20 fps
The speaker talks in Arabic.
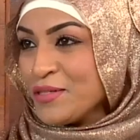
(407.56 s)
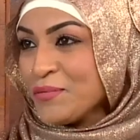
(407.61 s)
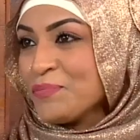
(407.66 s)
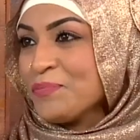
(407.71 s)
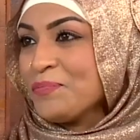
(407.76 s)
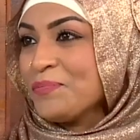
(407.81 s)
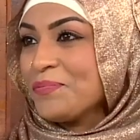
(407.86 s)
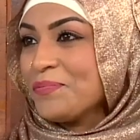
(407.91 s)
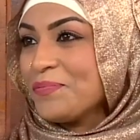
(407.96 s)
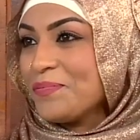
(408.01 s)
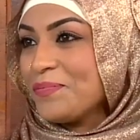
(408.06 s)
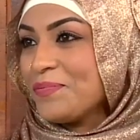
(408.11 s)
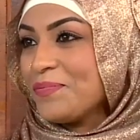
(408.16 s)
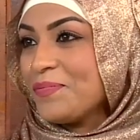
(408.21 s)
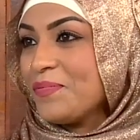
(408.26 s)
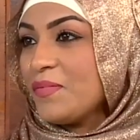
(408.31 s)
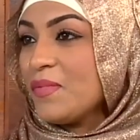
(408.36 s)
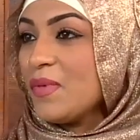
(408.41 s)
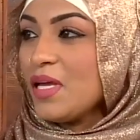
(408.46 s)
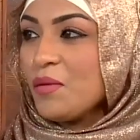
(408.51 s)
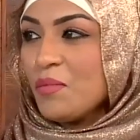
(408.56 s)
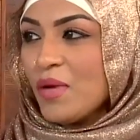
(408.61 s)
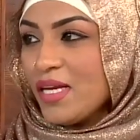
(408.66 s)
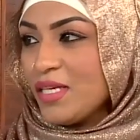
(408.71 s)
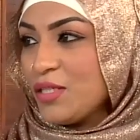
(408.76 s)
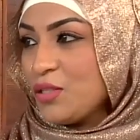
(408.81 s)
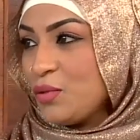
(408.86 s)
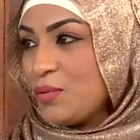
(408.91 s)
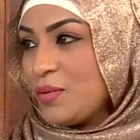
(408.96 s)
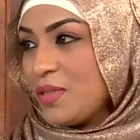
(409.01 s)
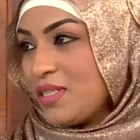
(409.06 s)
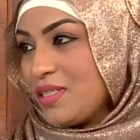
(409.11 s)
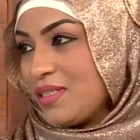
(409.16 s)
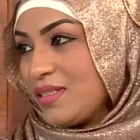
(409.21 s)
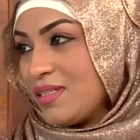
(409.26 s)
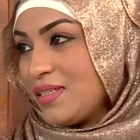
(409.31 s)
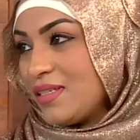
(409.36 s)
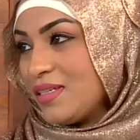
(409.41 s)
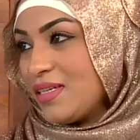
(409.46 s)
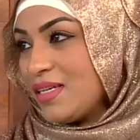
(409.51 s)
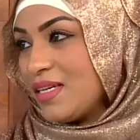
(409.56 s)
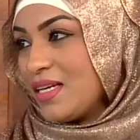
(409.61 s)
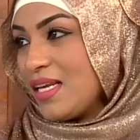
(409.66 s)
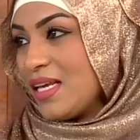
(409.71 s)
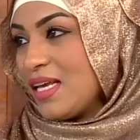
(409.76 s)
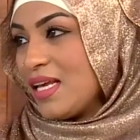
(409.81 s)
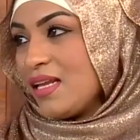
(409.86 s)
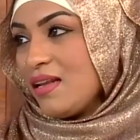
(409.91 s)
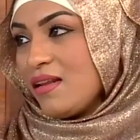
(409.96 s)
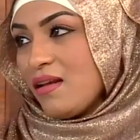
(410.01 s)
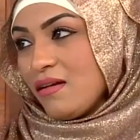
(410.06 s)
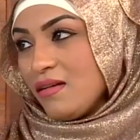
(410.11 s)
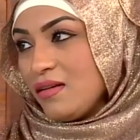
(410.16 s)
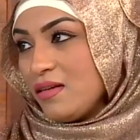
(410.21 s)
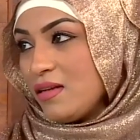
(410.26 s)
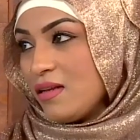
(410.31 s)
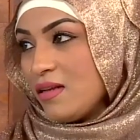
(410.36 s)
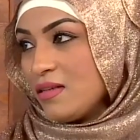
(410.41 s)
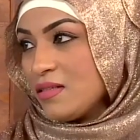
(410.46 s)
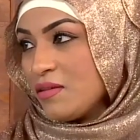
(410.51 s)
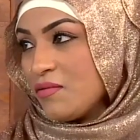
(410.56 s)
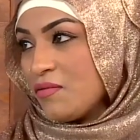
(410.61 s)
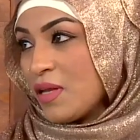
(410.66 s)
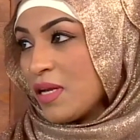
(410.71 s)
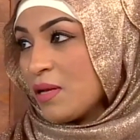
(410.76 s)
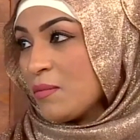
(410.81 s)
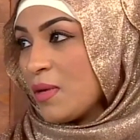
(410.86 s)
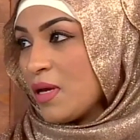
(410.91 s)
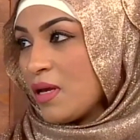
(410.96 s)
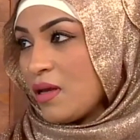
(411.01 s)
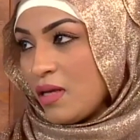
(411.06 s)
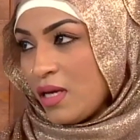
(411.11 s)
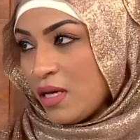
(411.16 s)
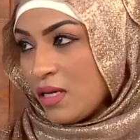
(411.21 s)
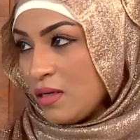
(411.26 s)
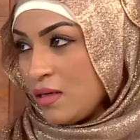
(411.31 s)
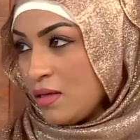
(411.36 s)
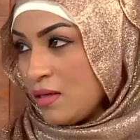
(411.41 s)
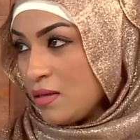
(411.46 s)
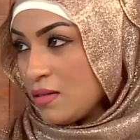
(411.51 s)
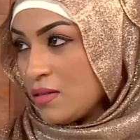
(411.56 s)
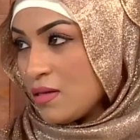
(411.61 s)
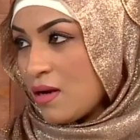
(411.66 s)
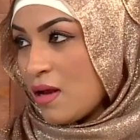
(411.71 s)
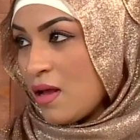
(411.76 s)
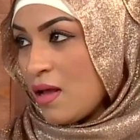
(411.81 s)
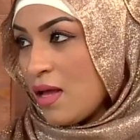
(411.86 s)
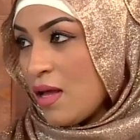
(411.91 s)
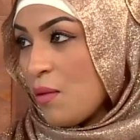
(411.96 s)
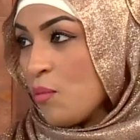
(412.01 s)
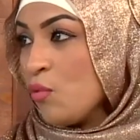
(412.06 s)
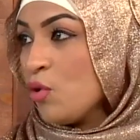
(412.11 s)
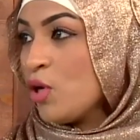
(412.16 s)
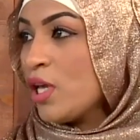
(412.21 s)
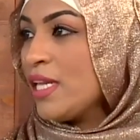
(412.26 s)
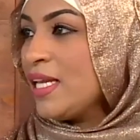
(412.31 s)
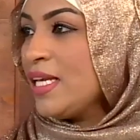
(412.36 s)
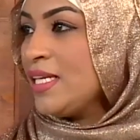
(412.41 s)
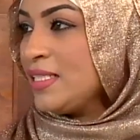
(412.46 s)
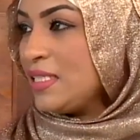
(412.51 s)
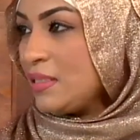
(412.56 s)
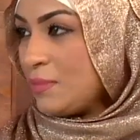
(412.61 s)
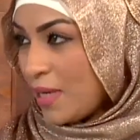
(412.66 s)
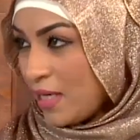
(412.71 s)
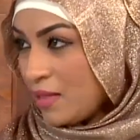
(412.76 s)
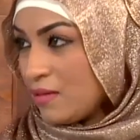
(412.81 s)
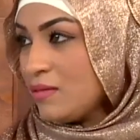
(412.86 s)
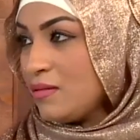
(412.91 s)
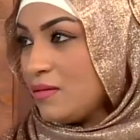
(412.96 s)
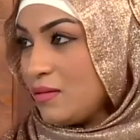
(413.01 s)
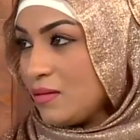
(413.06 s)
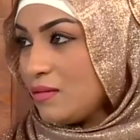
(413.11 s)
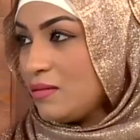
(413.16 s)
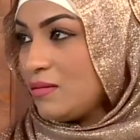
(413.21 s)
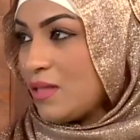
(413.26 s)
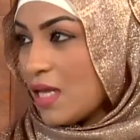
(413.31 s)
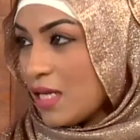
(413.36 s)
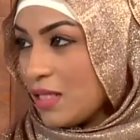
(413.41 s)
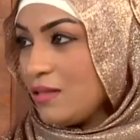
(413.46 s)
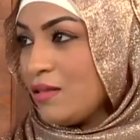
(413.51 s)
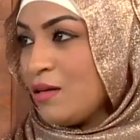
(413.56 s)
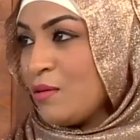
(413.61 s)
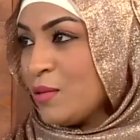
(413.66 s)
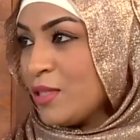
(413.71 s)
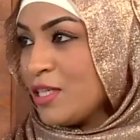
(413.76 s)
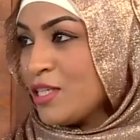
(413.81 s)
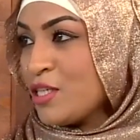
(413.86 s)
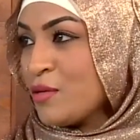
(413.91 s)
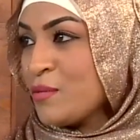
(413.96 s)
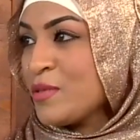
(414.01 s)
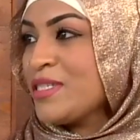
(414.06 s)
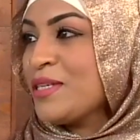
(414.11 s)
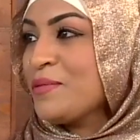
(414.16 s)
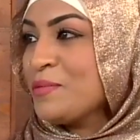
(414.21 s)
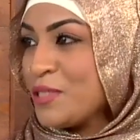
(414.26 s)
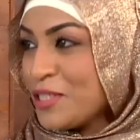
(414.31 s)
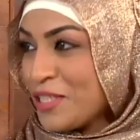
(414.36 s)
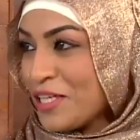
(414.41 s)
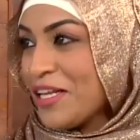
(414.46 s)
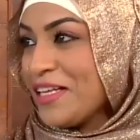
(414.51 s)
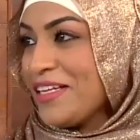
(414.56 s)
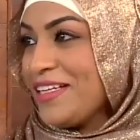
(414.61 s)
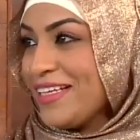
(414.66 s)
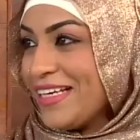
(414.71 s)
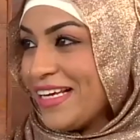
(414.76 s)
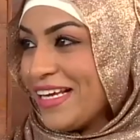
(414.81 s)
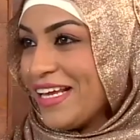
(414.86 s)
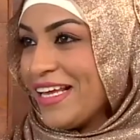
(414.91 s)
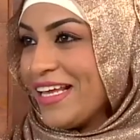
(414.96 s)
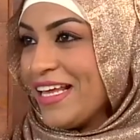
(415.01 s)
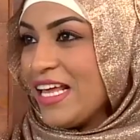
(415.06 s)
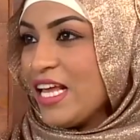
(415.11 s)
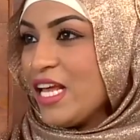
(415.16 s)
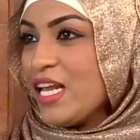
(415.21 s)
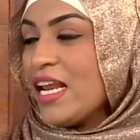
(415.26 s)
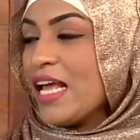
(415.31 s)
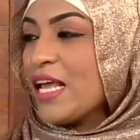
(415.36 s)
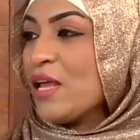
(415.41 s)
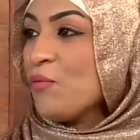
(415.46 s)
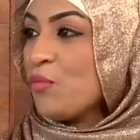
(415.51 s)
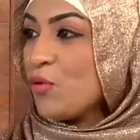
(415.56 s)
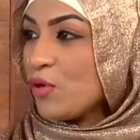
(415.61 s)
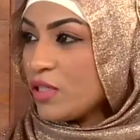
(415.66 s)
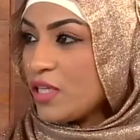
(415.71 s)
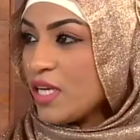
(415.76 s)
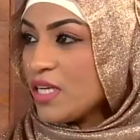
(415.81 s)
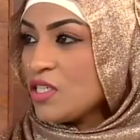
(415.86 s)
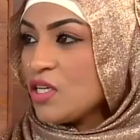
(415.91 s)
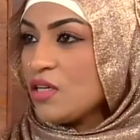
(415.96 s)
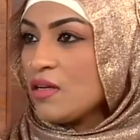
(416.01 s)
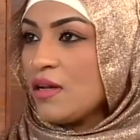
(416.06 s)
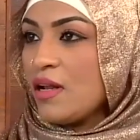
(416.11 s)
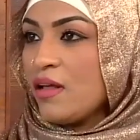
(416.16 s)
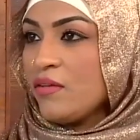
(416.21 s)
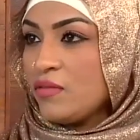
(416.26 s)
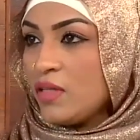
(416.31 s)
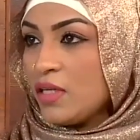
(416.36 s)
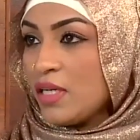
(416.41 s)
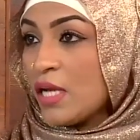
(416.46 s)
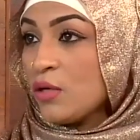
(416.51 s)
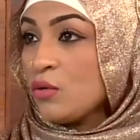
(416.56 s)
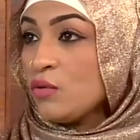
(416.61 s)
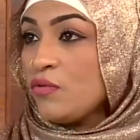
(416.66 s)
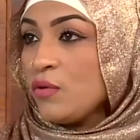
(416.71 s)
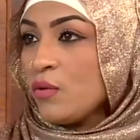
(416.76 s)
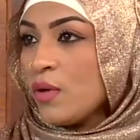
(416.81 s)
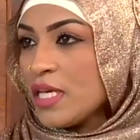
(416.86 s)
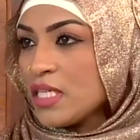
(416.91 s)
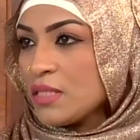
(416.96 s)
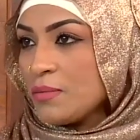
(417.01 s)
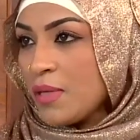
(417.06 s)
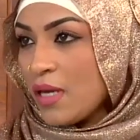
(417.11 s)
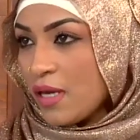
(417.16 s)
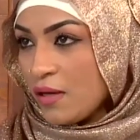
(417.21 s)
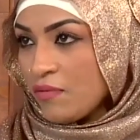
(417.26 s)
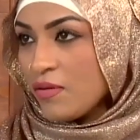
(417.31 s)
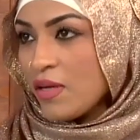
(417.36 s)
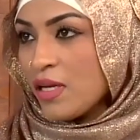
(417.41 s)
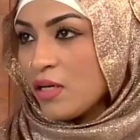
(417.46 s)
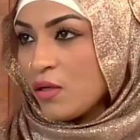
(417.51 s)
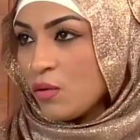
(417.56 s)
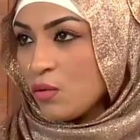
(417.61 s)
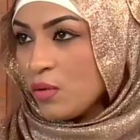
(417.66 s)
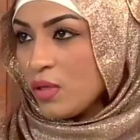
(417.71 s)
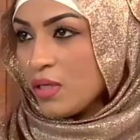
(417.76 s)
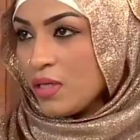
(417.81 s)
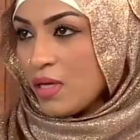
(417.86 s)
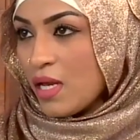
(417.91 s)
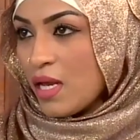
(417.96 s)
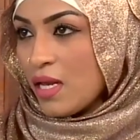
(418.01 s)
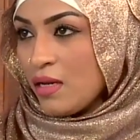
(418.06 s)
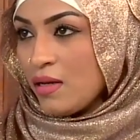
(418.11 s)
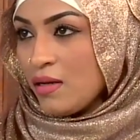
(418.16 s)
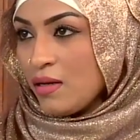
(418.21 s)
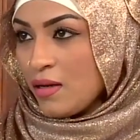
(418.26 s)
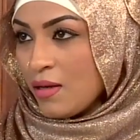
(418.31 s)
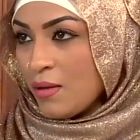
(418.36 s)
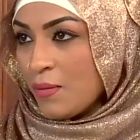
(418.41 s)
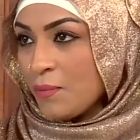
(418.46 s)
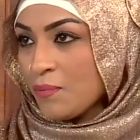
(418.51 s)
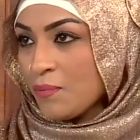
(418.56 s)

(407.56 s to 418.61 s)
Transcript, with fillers: ما عنده بديل بديل اعشاب طبيه ما في لا للاسف انا ما يعني صراحه ممكن انت بعد تاخذي ضربه الشمس تمشي تاخذي لكن بروتكشن الافضل لانه فيه اس بي اف يعني هو ال